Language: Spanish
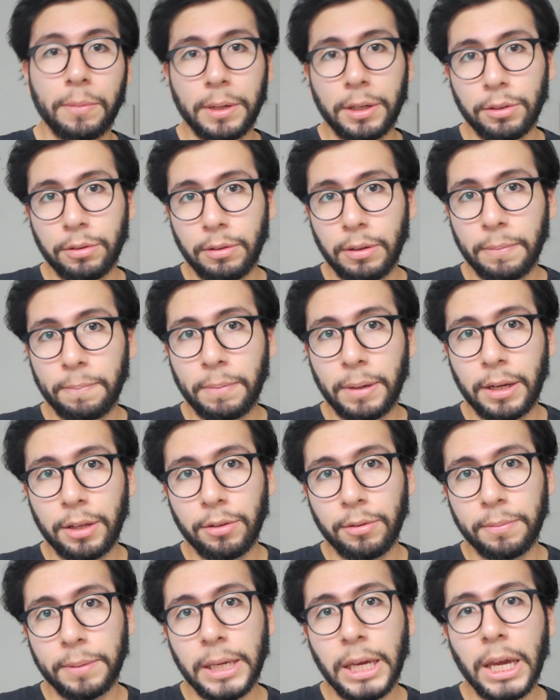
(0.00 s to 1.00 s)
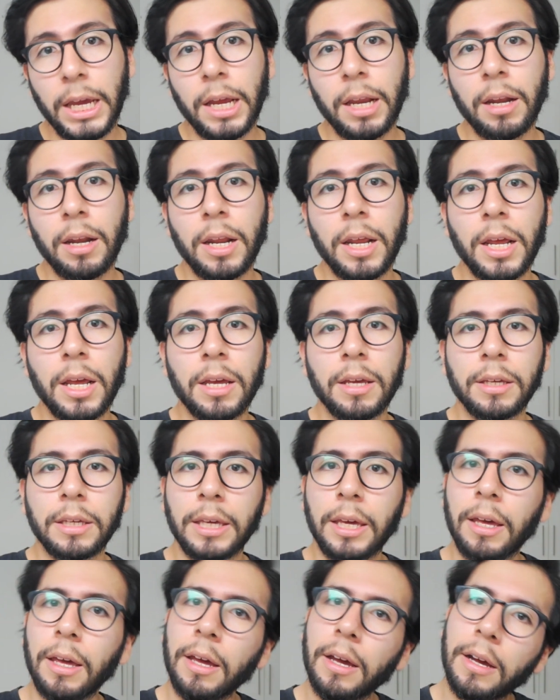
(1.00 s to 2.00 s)
gobierno de Prado viene,
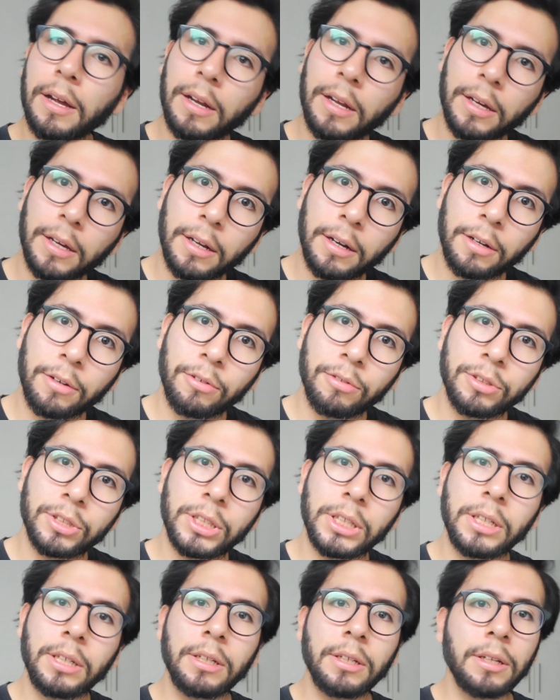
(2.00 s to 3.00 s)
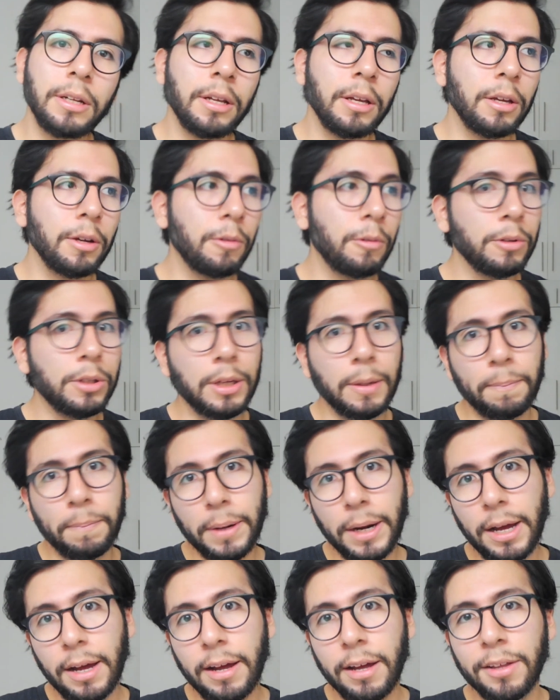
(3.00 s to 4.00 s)
llega la guerra con Chile, huye
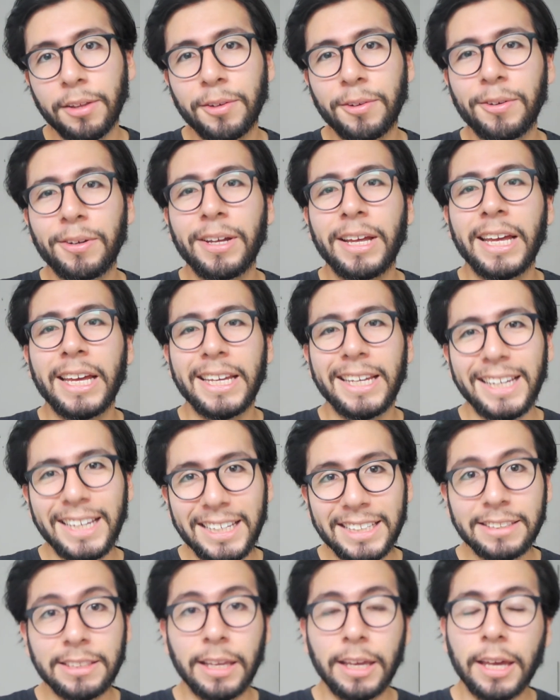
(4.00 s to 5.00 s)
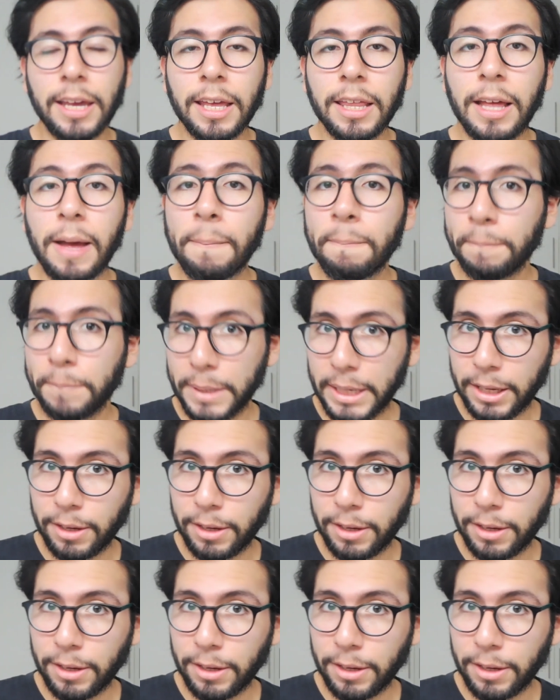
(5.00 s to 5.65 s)
Prado y se queda